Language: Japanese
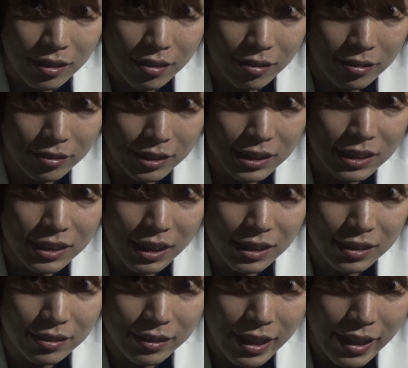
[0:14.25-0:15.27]
この石で
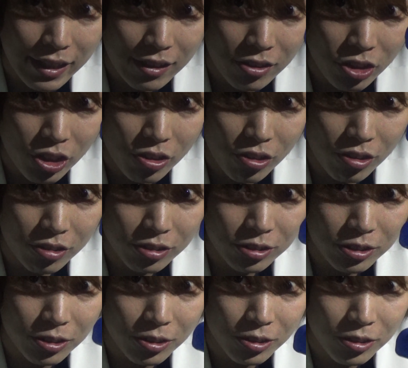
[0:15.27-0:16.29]
すねこれを置
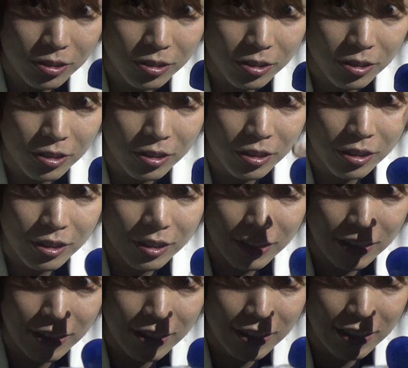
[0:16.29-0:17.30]
くと
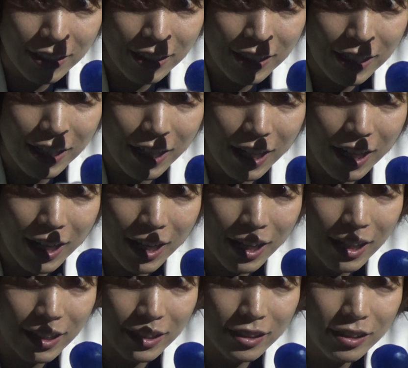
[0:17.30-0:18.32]

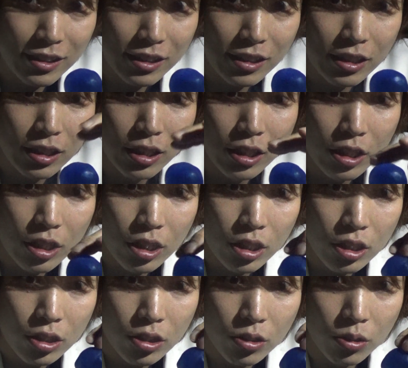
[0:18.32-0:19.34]
はい
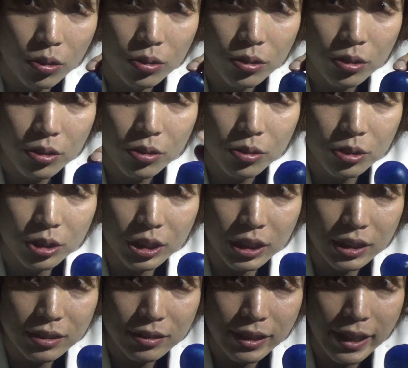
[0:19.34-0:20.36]
このようにです